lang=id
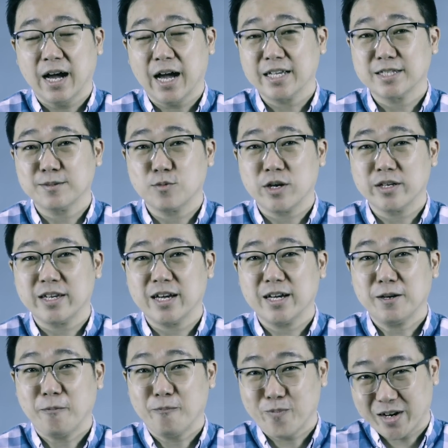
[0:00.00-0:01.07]
Hai semuanya,
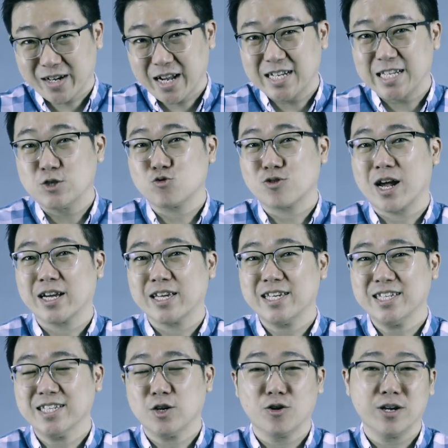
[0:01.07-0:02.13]
pernah
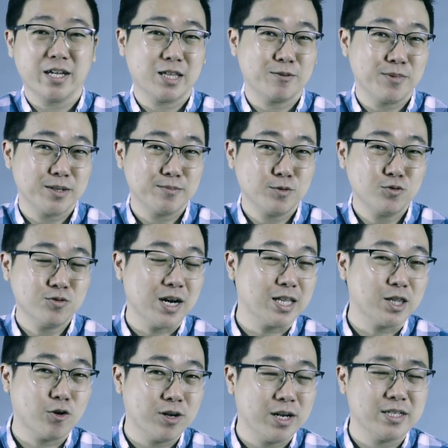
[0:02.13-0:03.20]
dicurangi oleh temanmu
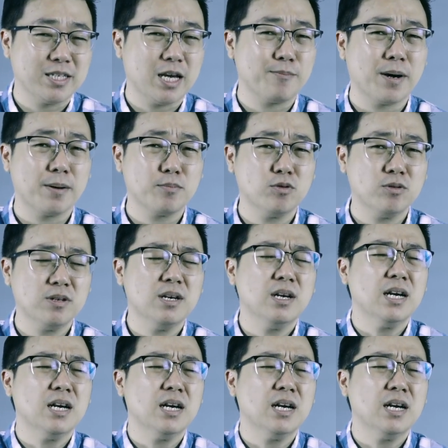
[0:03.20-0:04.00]
atau oleh siapapun?